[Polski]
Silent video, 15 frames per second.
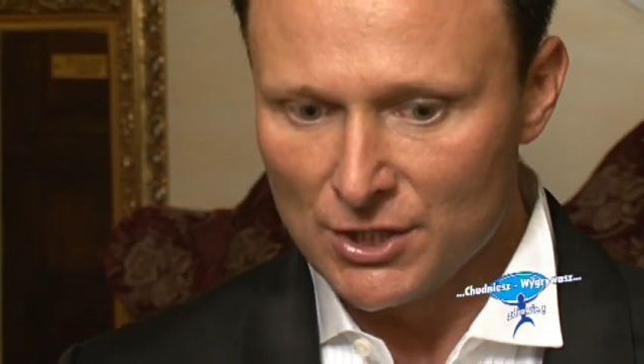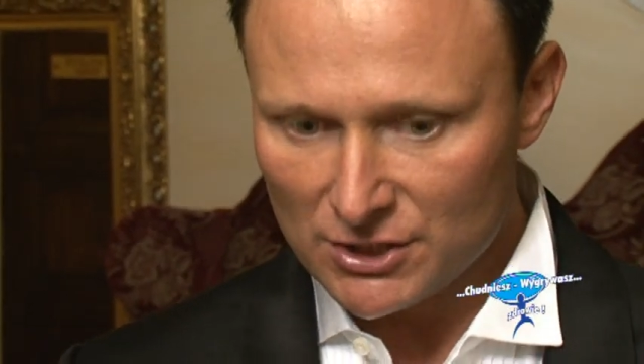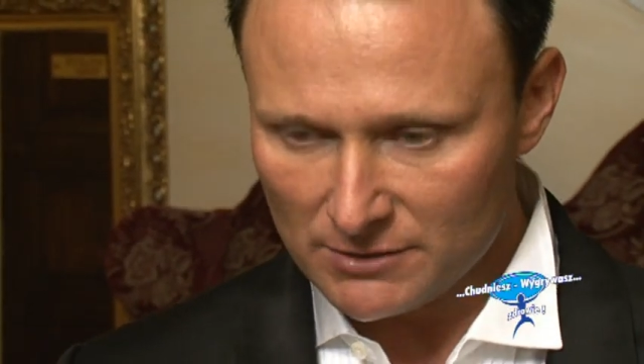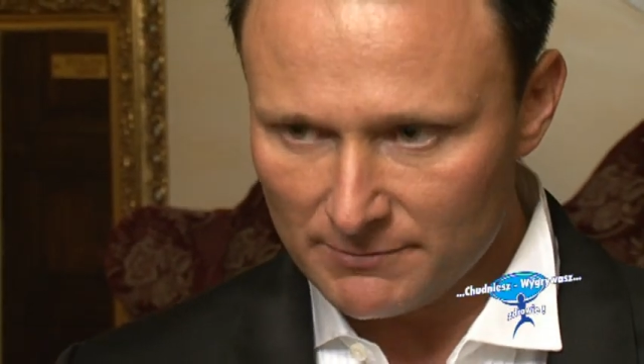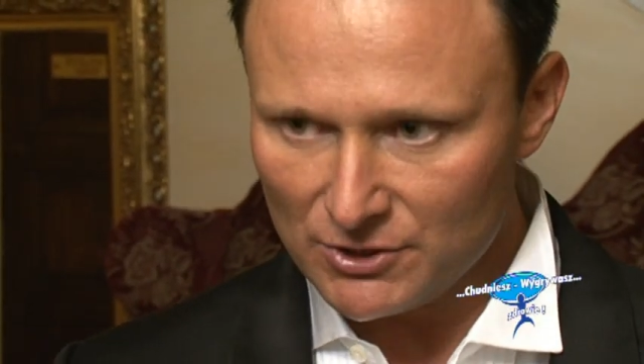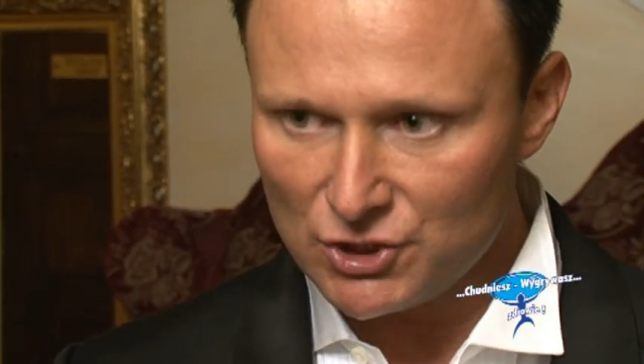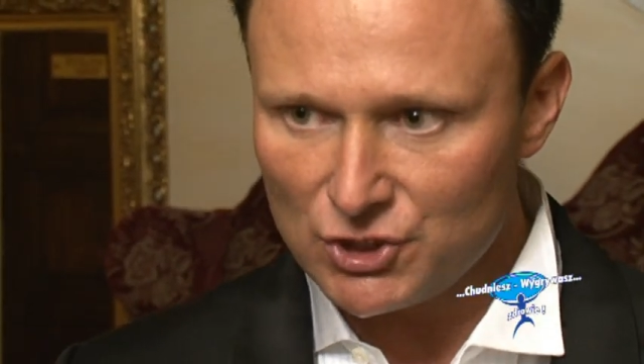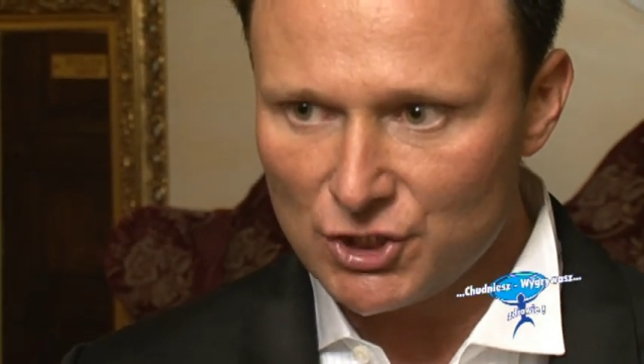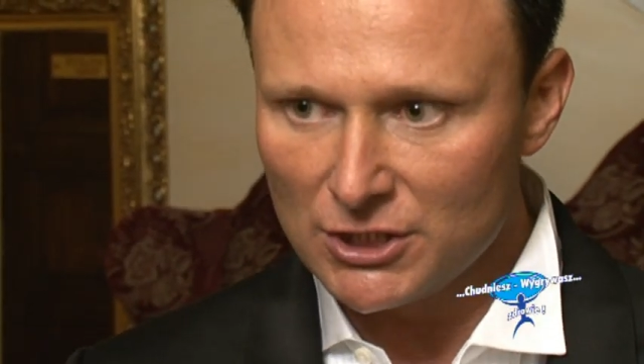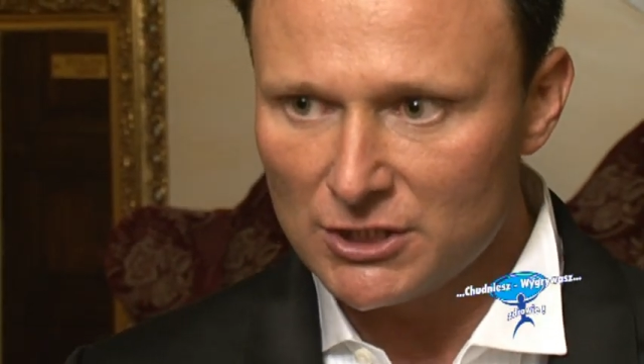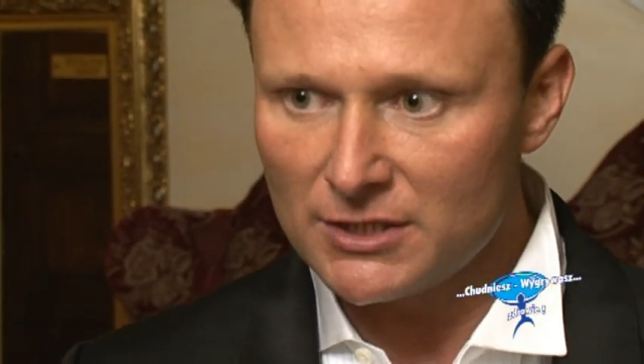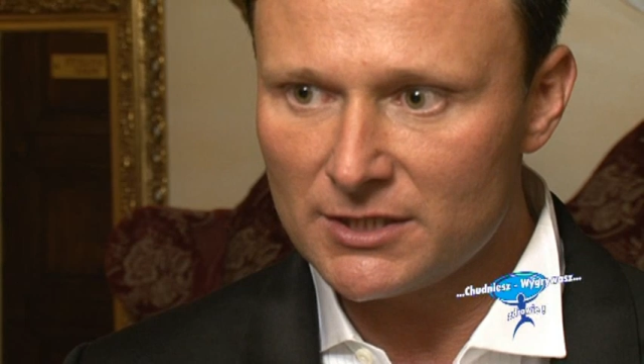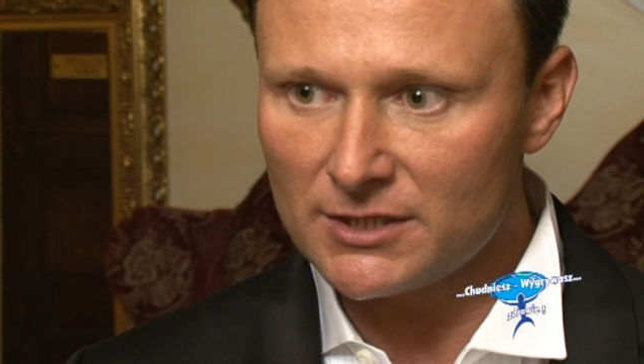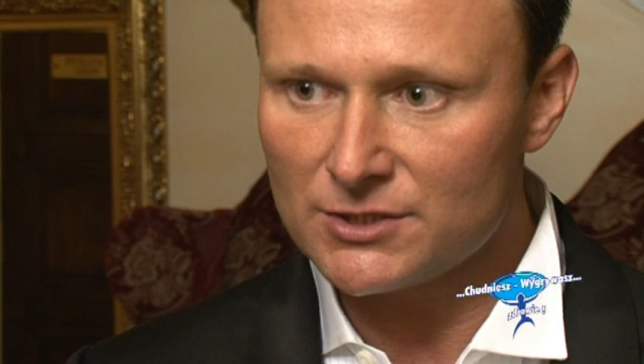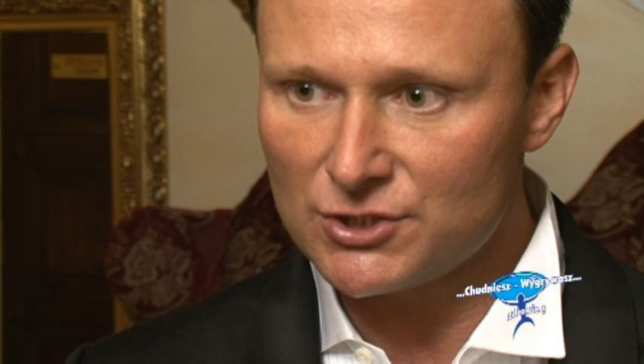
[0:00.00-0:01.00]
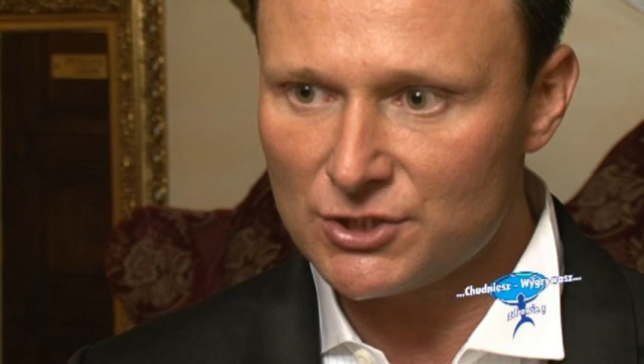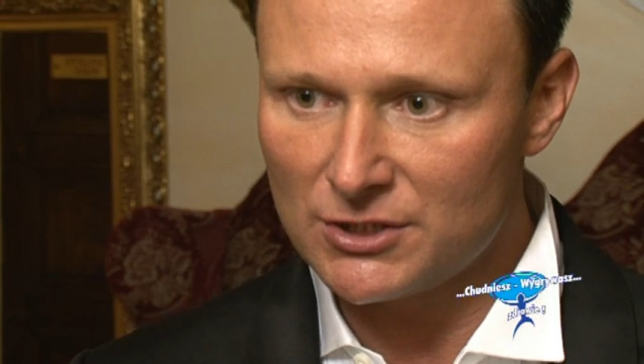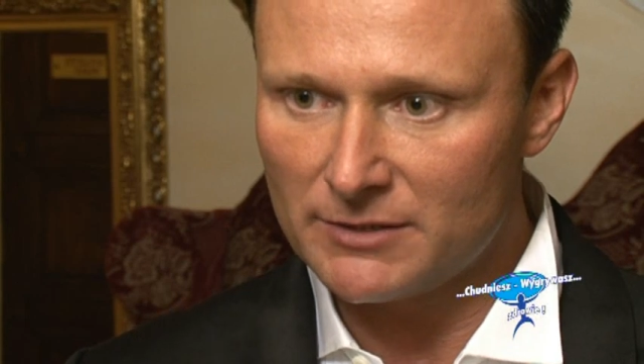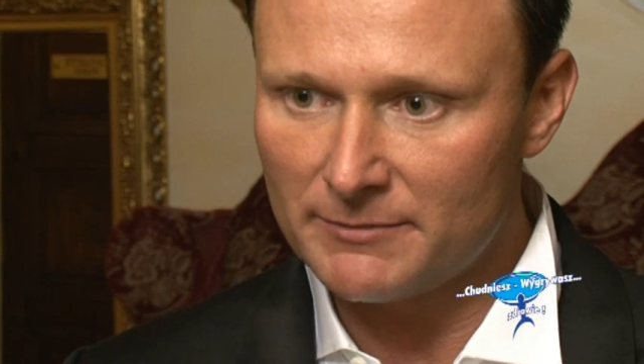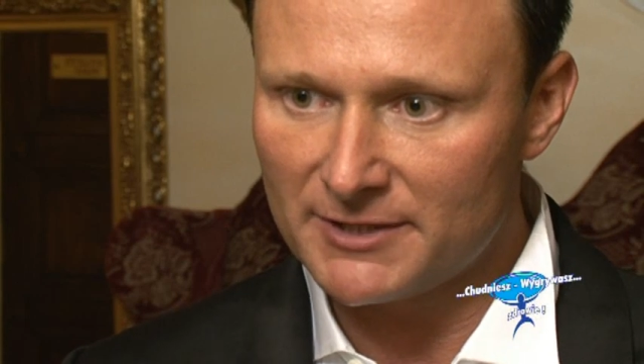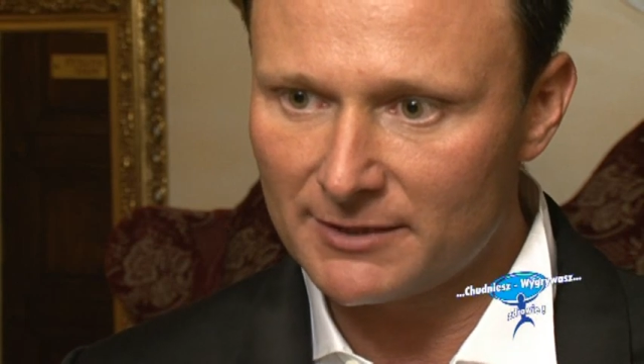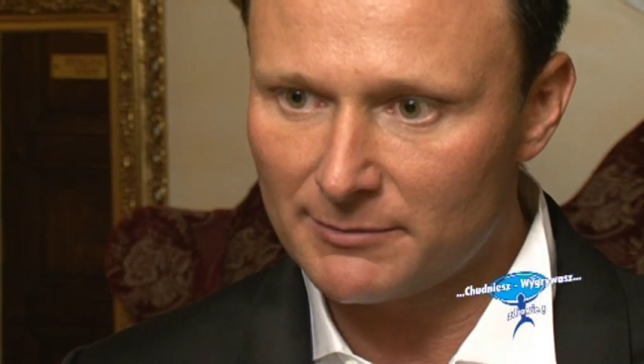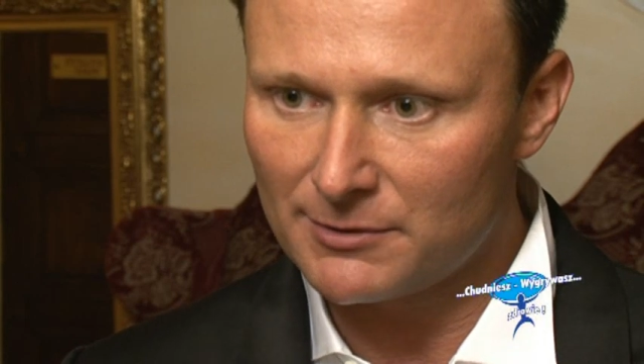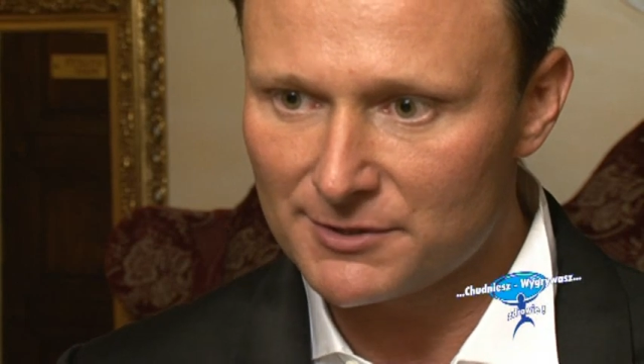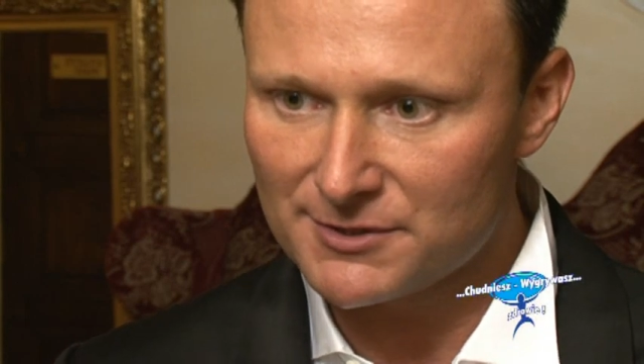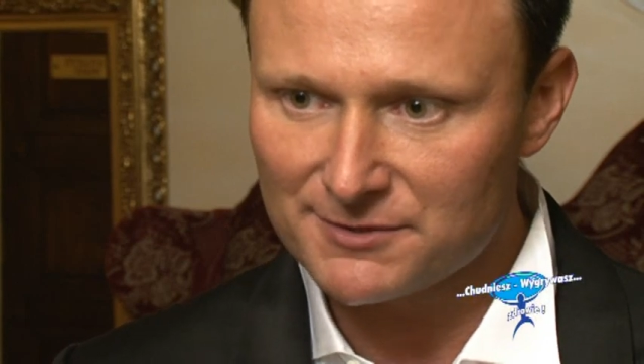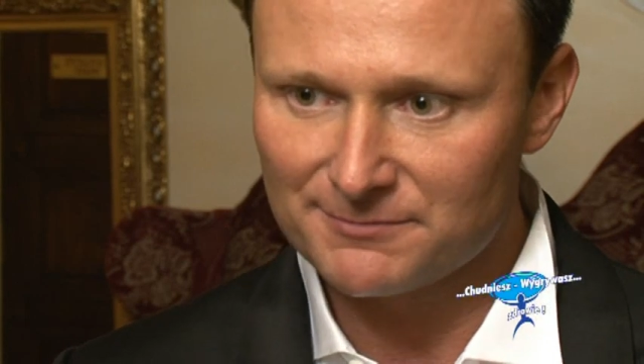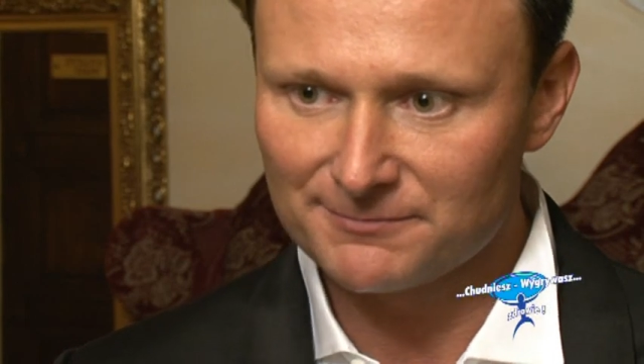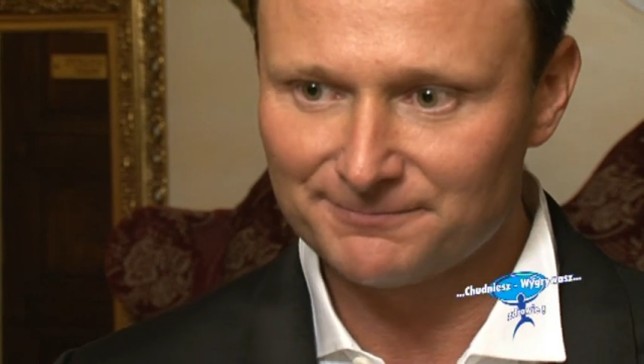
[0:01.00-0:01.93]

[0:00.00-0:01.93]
żeby mieć silny, silny metabolizm.